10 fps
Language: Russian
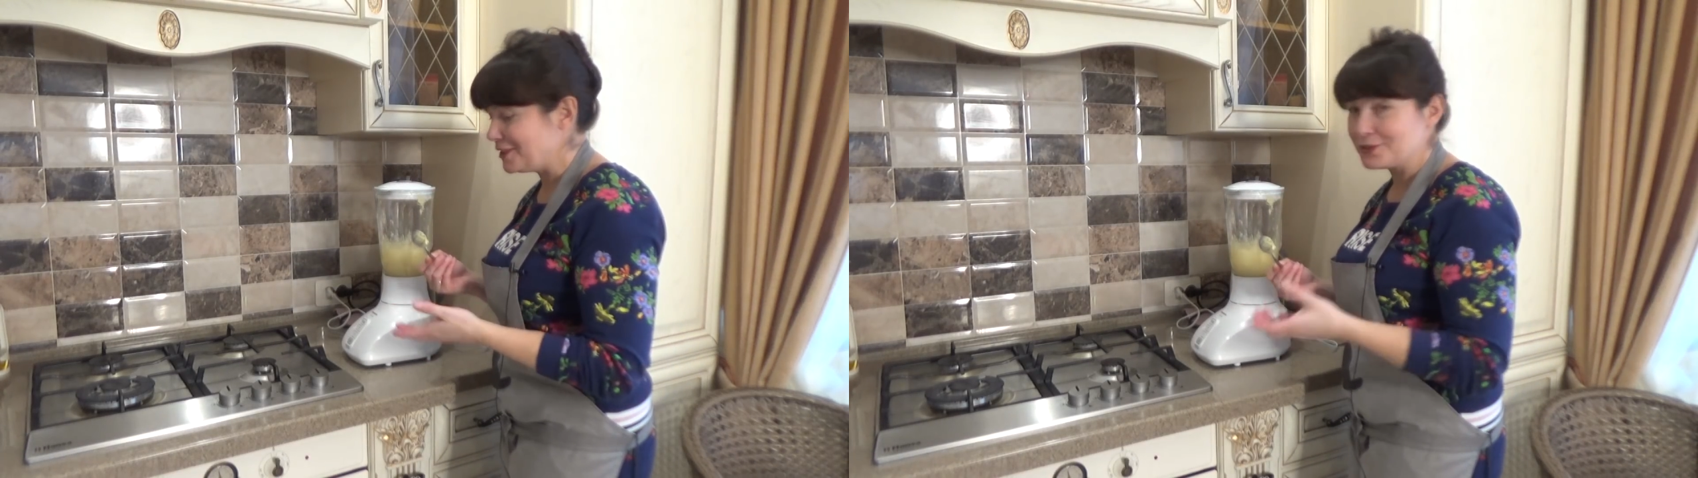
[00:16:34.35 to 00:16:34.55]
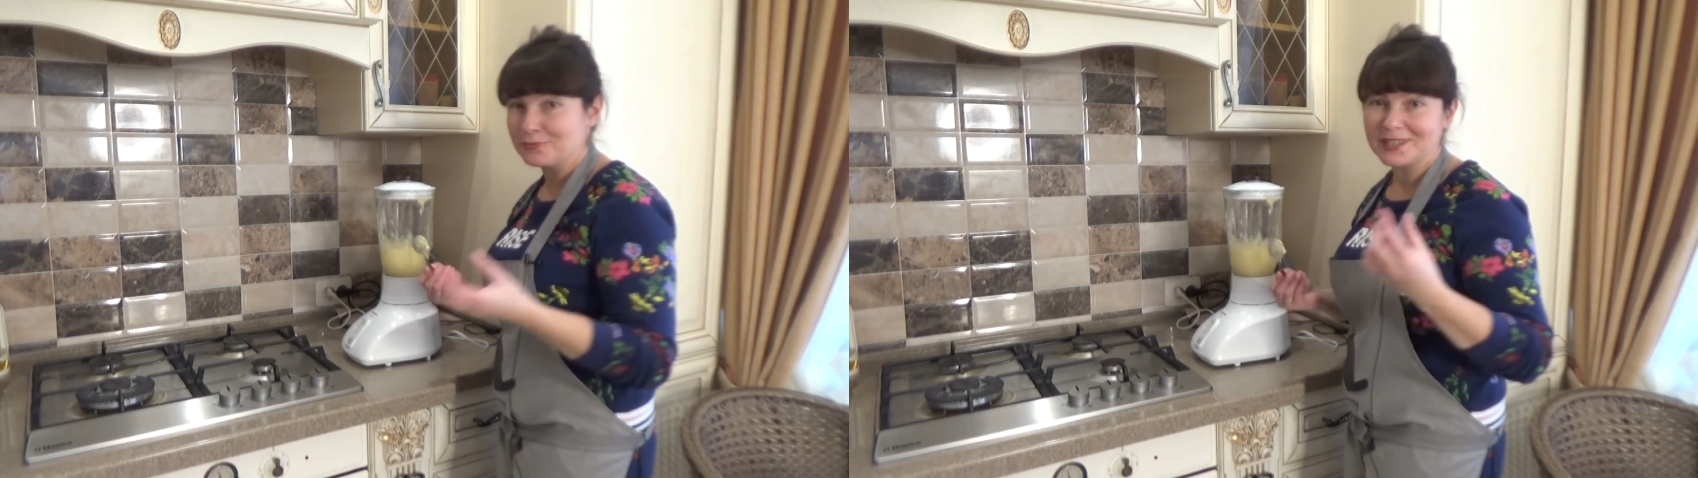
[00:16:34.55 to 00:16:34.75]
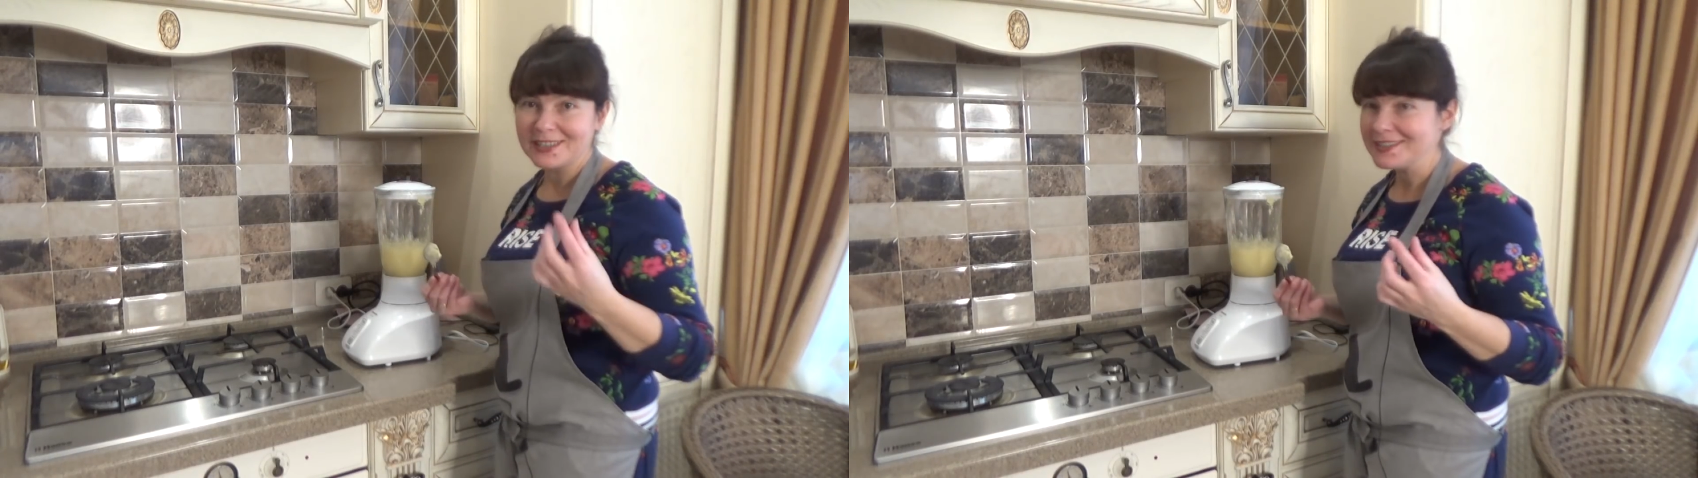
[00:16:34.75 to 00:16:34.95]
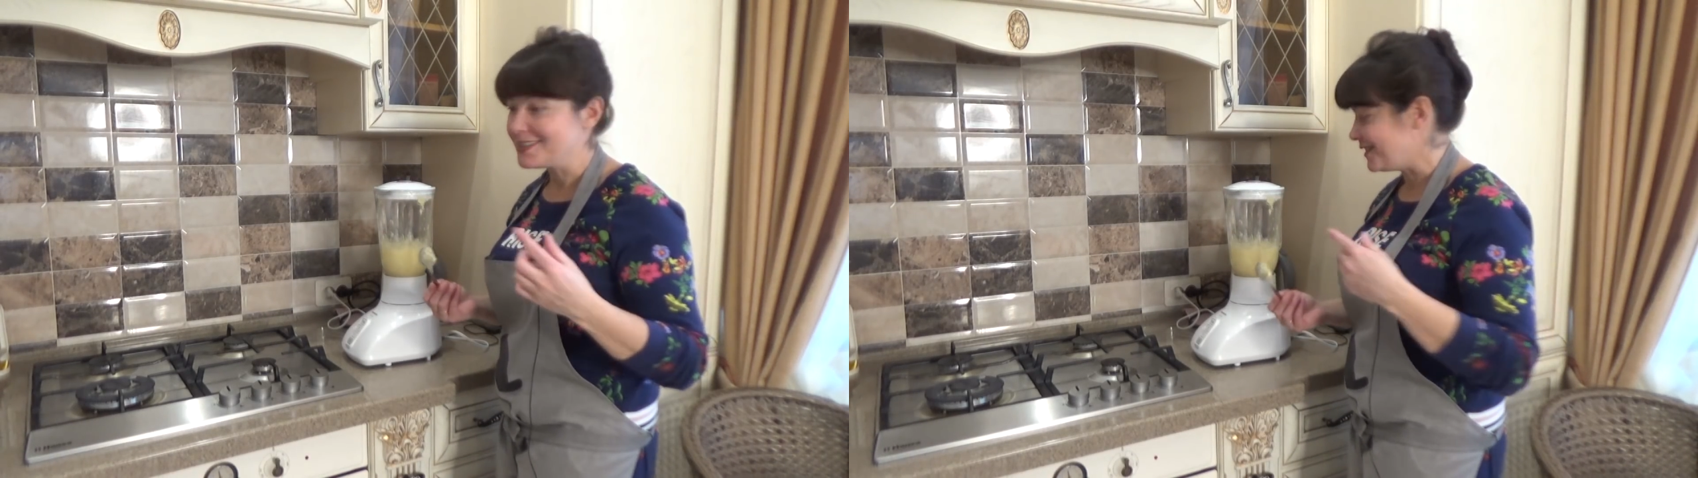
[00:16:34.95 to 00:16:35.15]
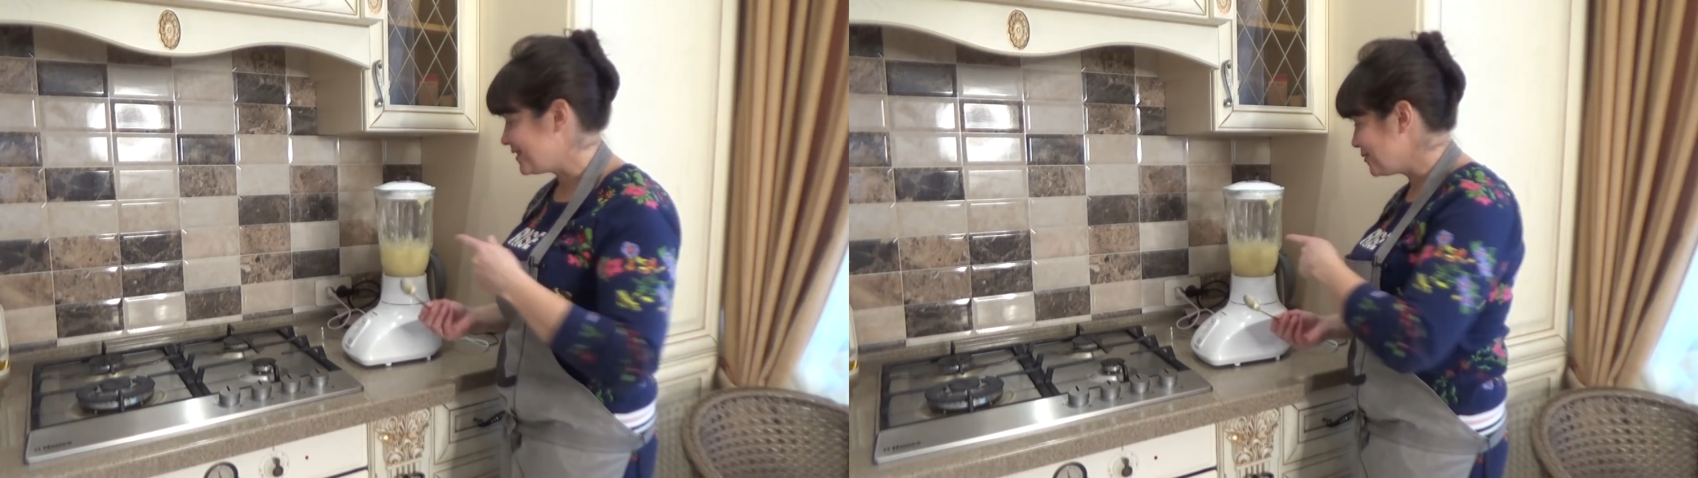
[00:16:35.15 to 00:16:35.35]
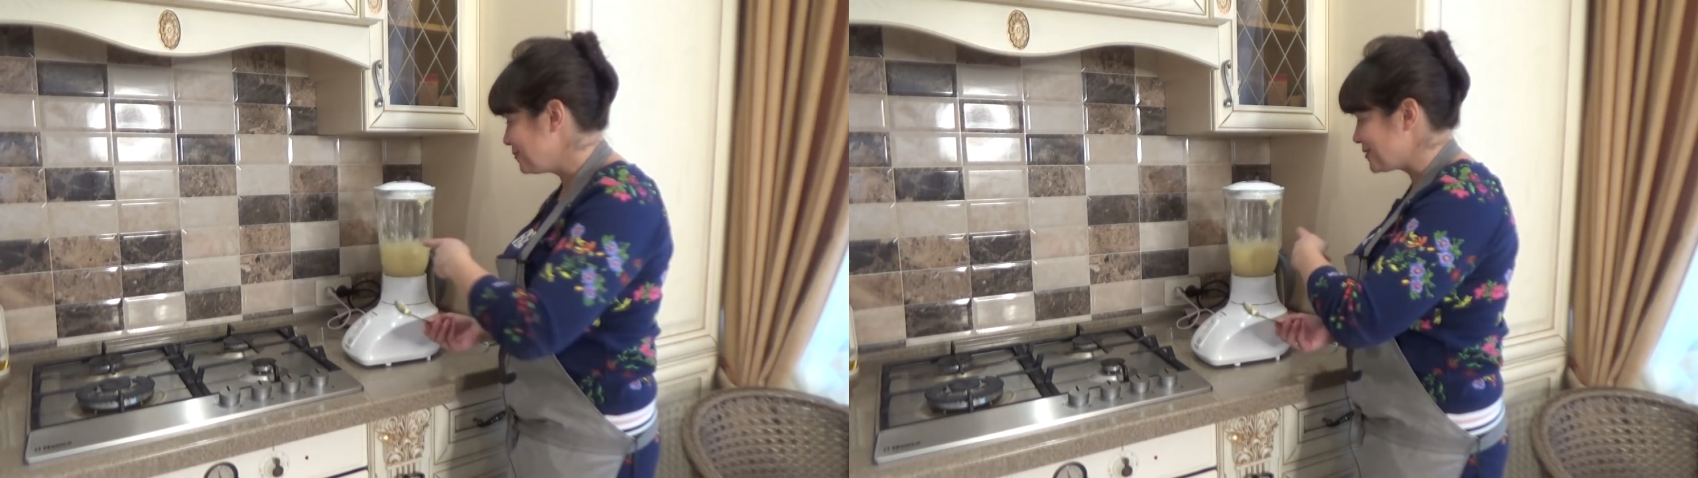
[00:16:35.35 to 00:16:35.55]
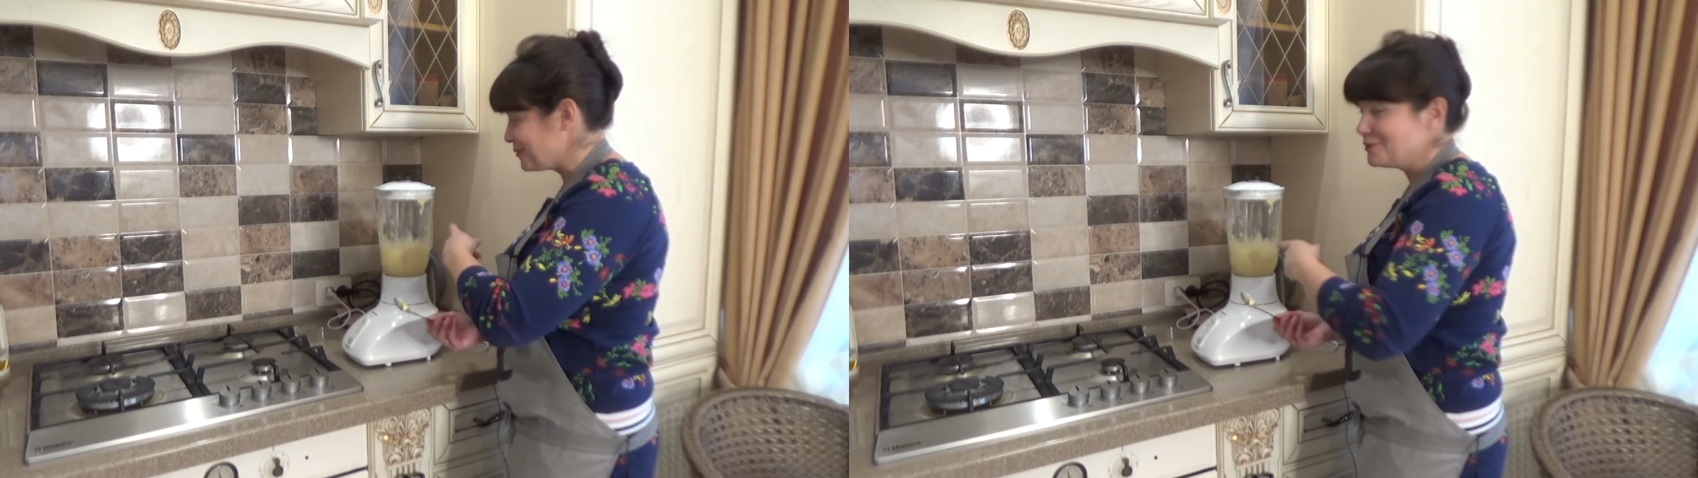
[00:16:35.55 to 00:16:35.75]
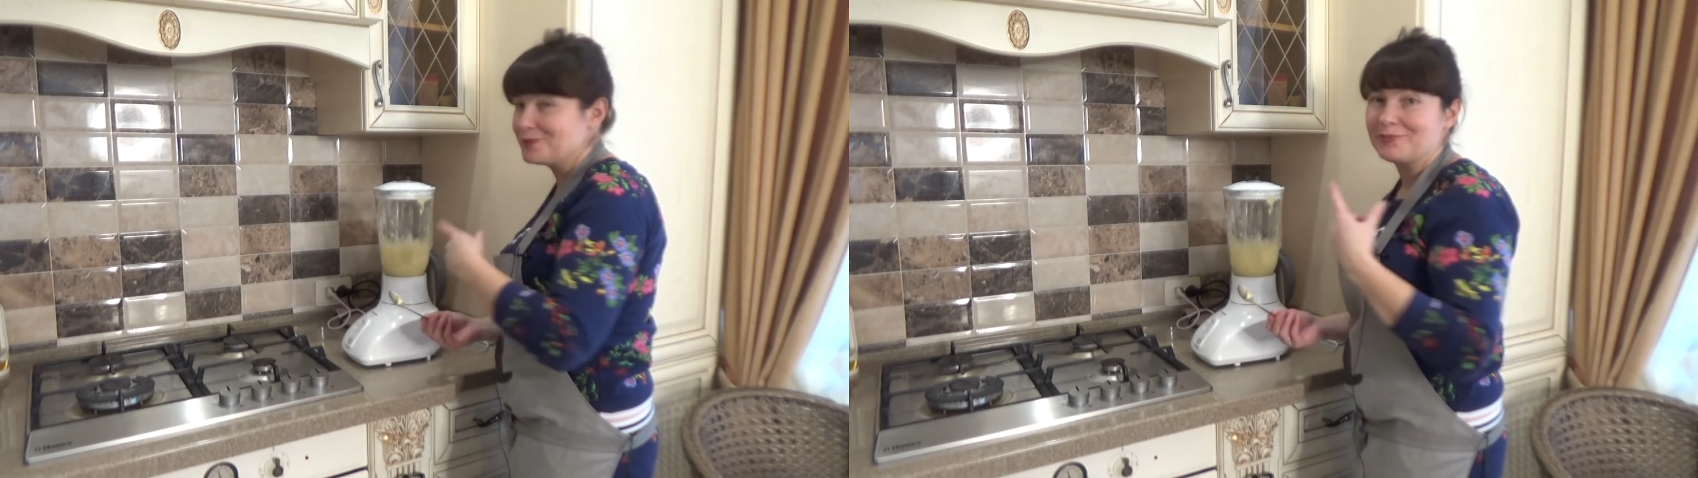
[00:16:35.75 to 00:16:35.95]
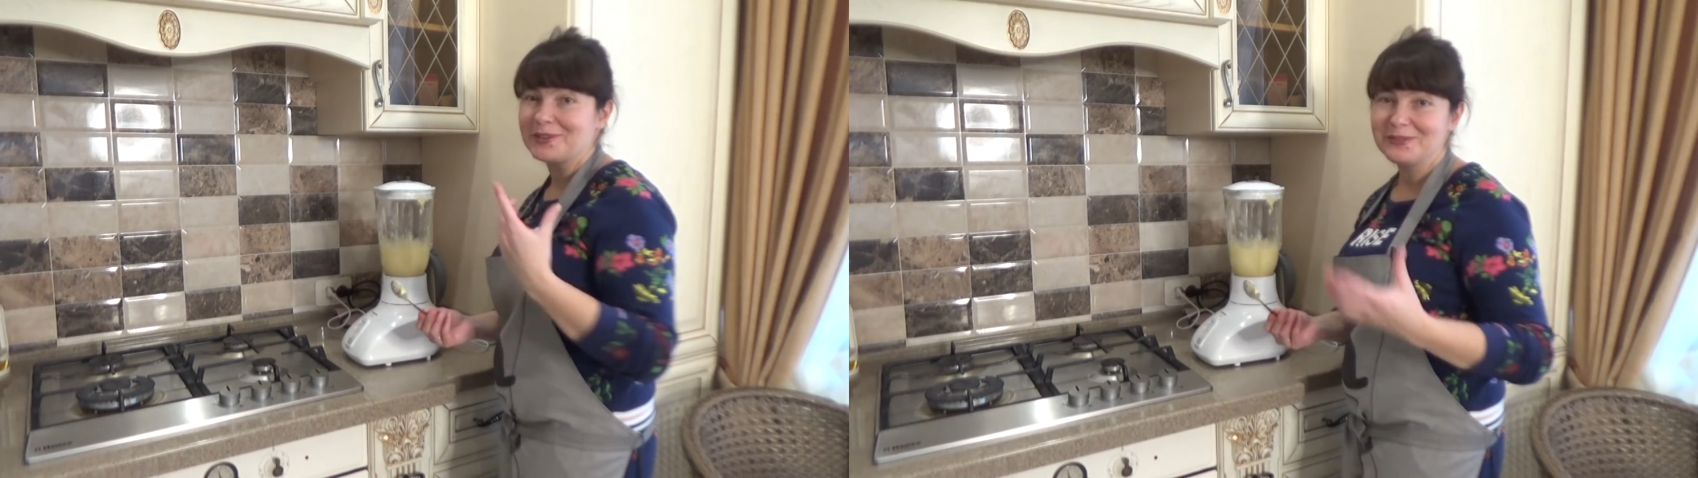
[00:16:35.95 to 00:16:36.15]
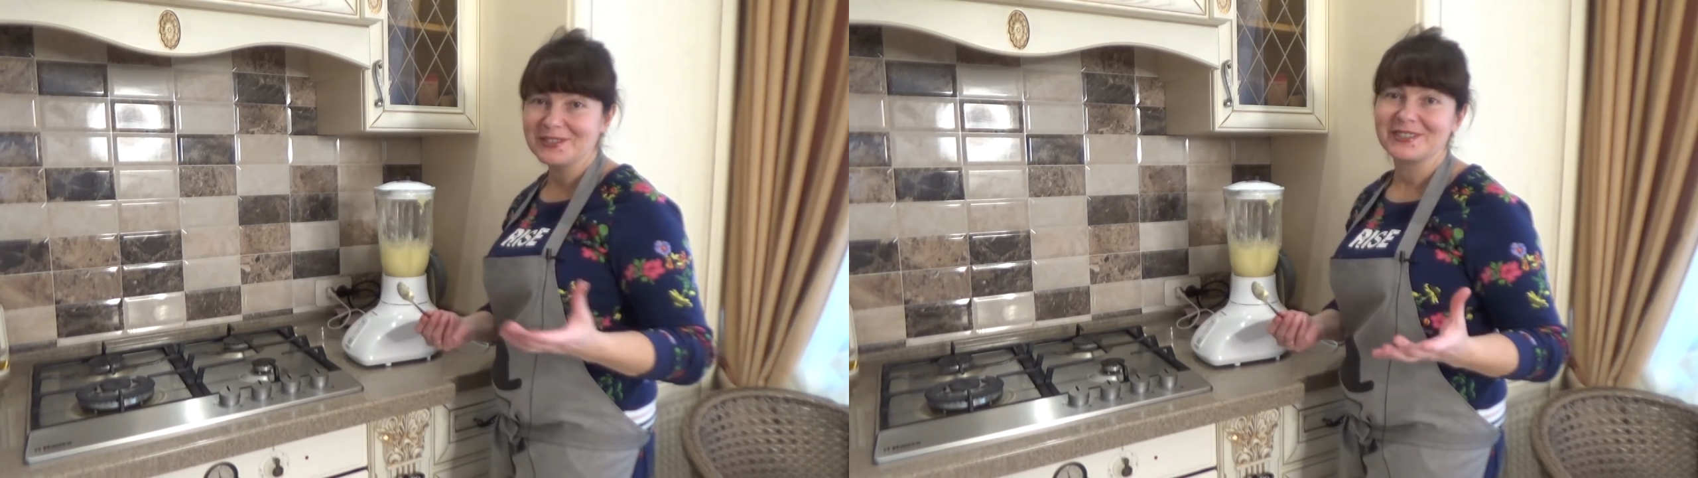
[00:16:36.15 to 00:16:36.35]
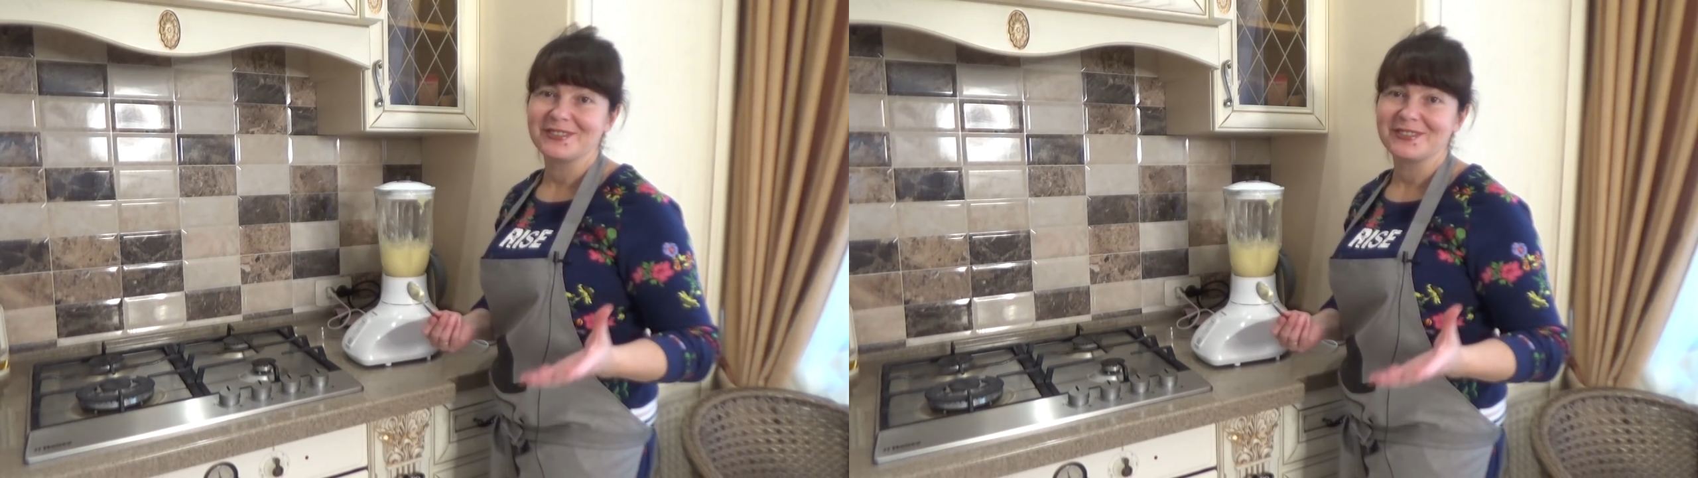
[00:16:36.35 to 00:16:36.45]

и субстанция становится очень похожей,